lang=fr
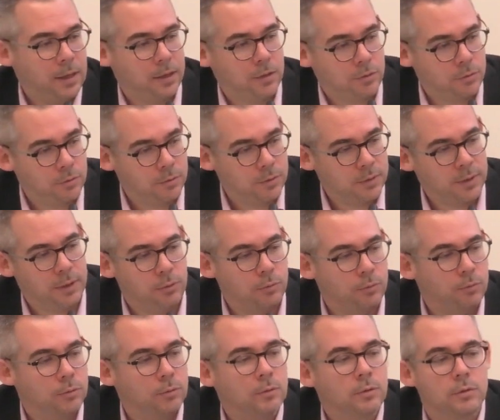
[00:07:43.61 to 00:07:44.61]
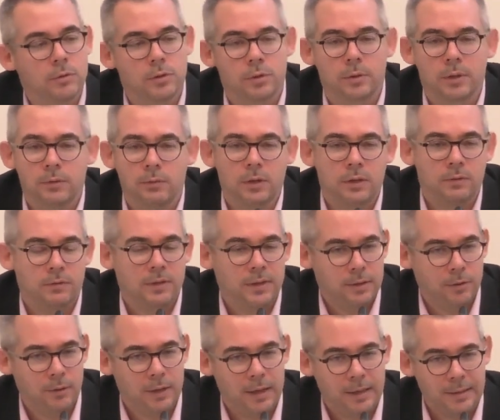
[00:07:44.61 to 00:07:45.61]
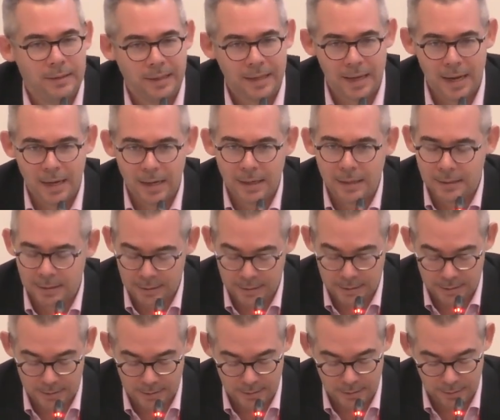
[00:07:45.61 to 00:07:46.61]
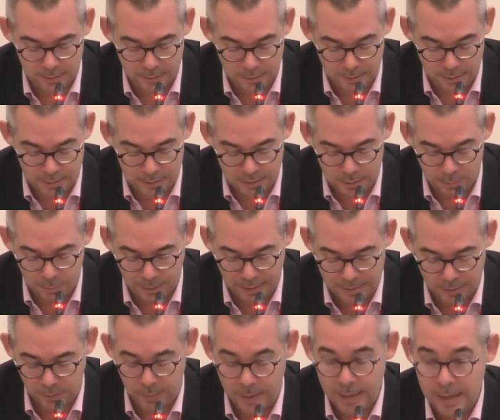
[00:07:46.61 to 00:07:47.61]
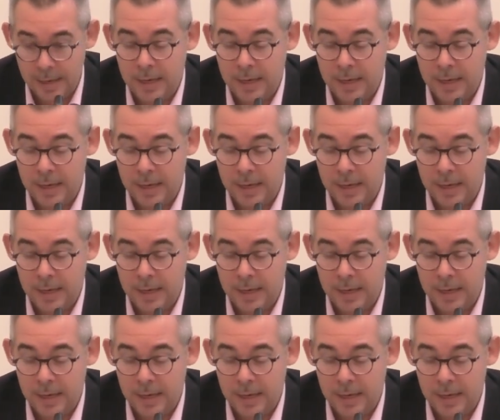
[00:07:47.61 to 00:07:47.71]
Et je salue Jean-Yves Olivier de la DREAL ici, ici présent.